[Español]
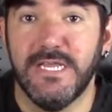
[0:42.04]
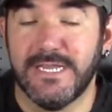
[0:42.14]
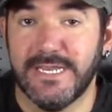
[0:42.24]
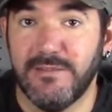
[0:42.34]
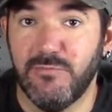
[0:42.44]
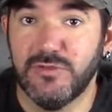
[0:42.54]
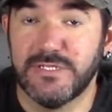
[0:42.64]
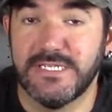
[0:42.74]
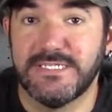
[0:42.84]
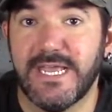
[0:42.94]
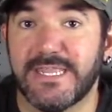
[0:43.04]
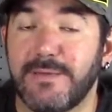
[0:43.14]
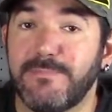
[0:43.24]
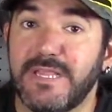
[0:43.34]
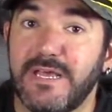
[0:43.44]
Creemos que se
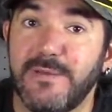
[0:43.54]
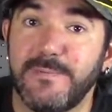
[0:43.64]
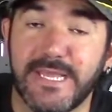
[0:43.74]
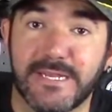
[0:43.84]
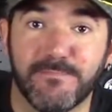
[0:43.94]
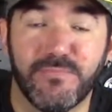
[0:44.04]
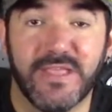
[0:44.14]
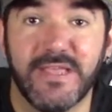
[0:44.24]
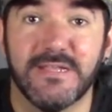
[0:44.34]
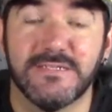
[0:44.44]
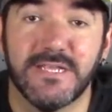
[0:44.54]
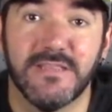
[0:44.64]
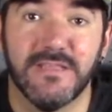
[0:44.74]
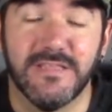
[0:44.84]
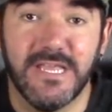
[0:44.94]
adapta bien en
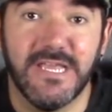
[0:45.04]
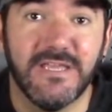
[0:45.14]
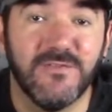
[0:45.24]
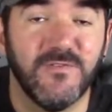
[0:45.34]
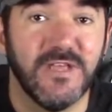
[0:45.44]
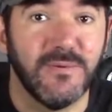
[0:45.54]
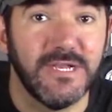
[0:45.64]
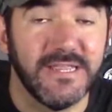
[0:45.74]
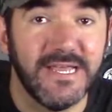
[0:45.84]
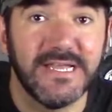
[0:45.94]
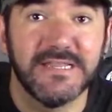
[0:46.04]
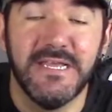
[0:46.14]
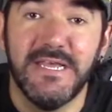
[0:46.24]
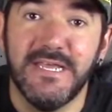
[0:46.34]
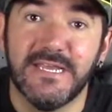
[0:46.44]
sencillez, fiabilidad
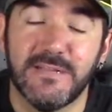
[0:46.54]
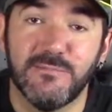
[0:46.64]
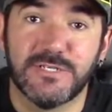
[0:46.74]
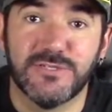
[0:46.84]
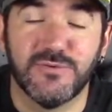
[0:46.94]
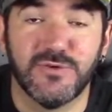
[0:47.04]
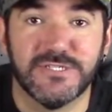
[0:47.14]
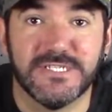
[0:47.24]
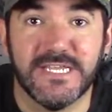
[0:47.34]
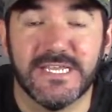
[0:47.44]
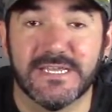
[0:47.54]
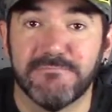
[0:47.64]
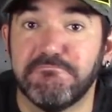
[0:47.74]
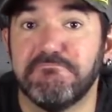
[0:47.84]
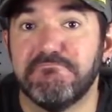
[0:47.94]
creemos que es un coche
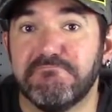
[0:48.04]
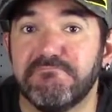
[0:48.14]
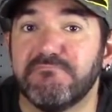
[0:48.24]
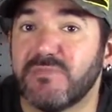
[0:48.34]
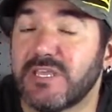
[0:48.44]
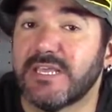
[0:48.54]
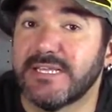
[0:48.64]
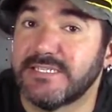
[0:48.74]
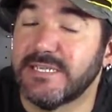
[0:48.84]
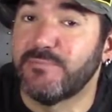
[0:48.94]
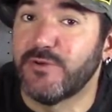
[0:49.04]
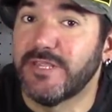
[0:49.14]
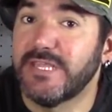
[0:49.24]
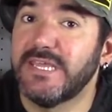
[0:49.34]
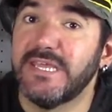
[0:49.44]
mm, que se
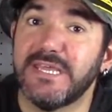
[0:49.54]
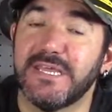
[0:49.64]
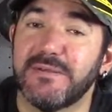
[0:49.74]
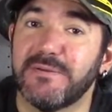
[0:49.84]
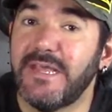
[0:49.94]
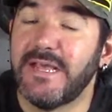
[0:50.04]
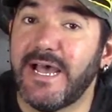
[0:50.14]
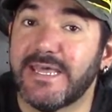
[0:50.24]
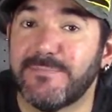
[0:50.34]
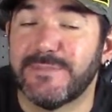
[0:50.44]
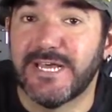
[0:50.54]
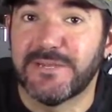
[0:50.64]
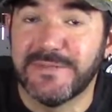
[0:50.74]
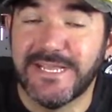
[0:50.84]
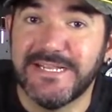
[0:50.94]
puede
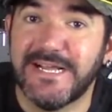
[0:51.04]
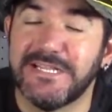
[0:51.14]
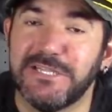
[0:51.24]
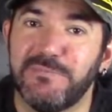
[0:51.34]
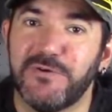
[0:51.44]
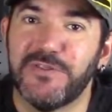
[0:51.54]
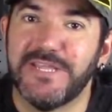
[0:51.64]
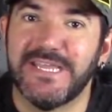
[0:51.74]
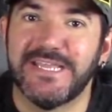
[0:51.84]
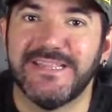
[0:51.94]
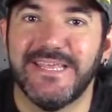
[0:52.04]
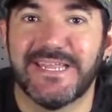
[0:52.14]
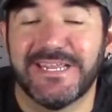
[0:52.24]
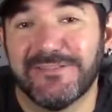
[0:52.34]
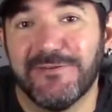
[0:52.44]
adaptar bien al tipo
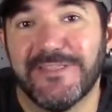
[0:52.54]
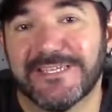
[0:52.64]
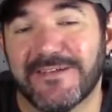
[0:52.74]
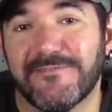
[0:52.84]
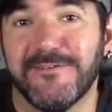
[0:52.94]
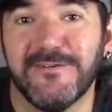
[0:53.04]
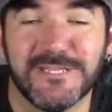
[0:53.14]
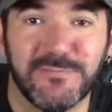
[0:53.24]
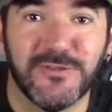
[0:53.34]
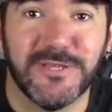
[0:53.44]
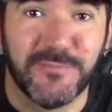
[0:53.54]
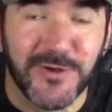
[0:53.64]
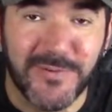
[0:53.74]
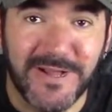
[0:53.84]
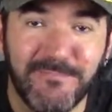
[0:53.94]
de, reto y desafío, al tipo de
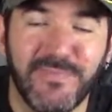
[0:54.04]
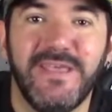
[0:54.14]
prueba